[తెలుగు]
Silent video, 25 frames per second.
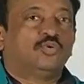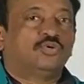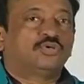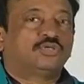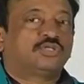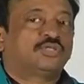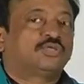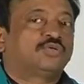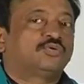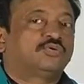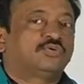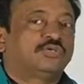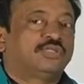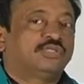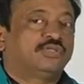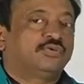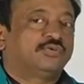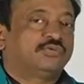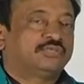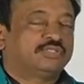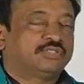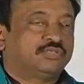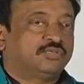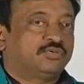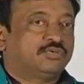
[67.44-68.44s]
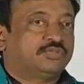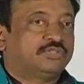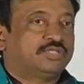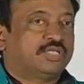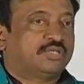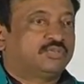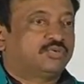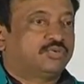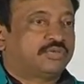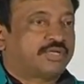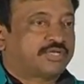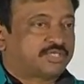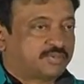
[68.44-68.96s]
మోటారు ఏదో
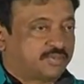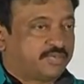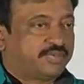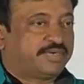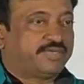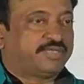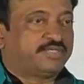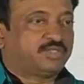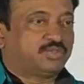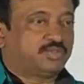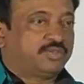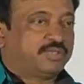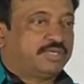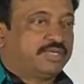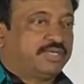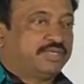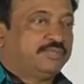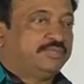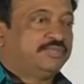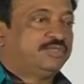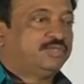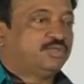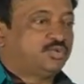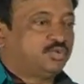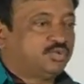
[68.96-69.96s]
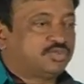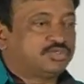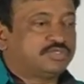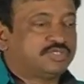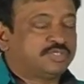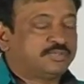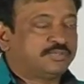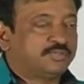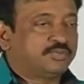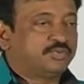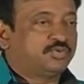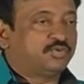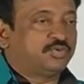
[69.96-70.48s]
దానికి ఒక ఎక్స్పర్టీస్ ఉండాలి మీరు
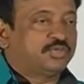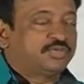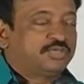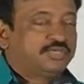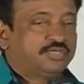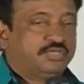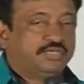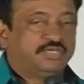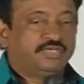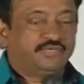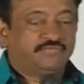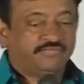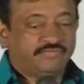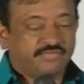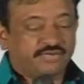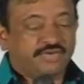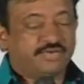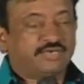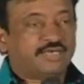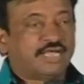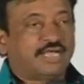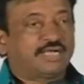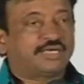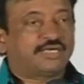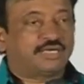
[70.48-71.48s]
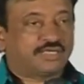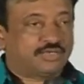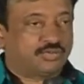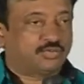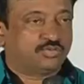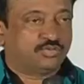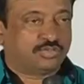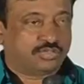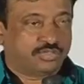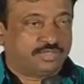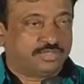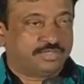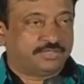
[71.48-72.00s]
చూసినప్పుడు ఒక డెఫినెట్ ఆకారం
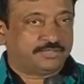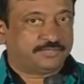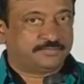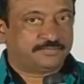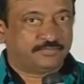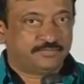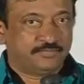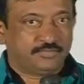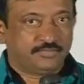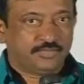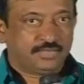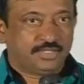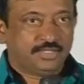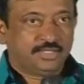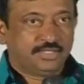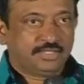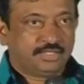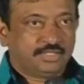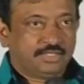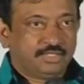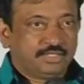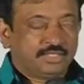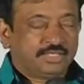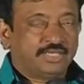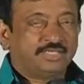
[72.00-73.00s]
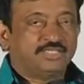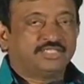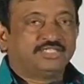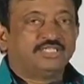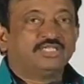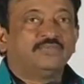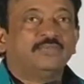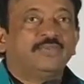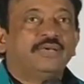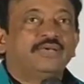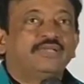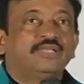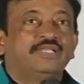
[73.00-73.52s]
ఉంటుంది కానీ
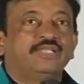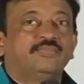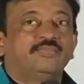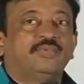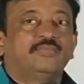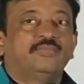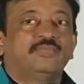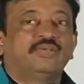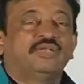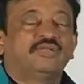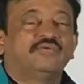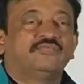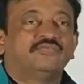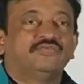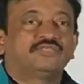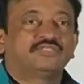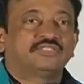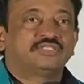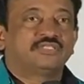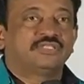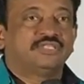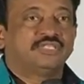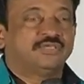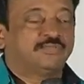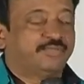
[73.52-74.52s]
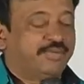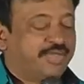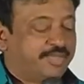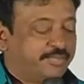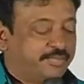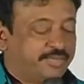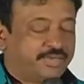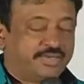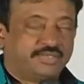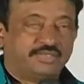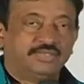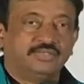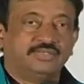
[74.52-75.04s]
సినిమా అనేది మేము నవ్విస్తుంది
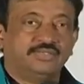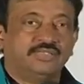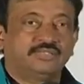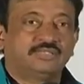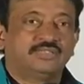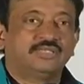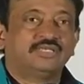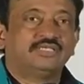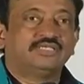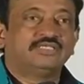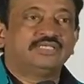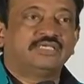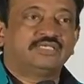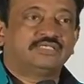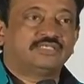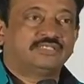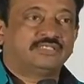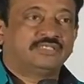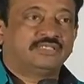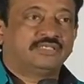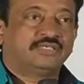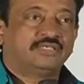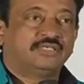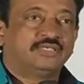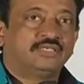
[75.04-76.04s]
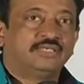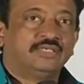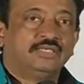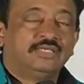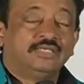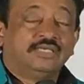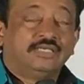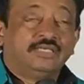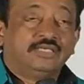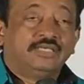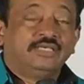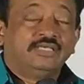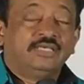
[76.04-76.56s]
భయపెడుతుంది థ్రిల్ చేస్తుంది
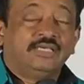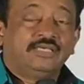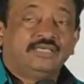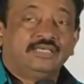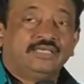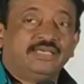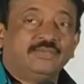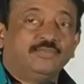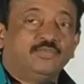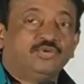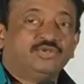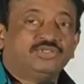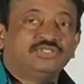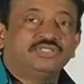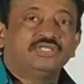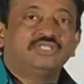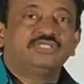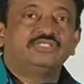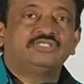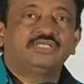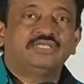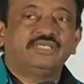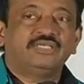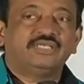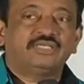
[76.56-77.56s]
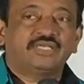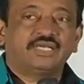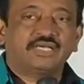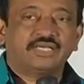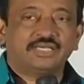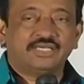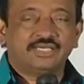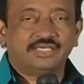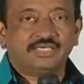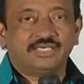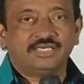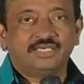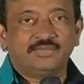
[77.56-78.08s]
ఈ ఈ ఎమోషన్స్ అన్నీ
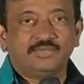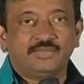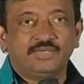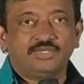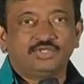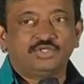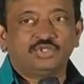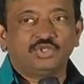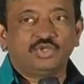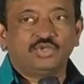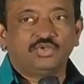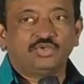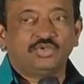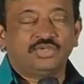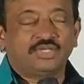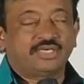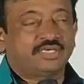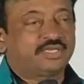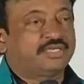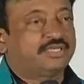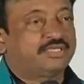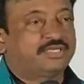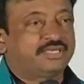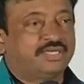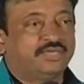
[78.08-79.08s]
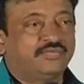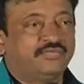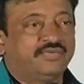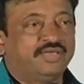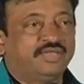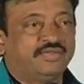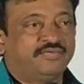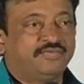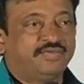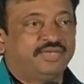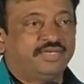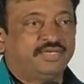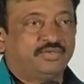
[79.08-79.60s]
రకరకాల మనుషుల్లో రకరకాలు
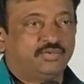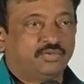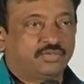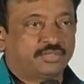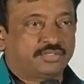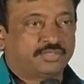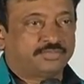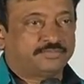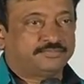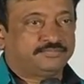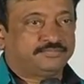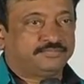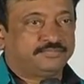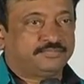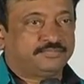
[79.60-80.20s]
వేరే వేరేగా ఉంటాయి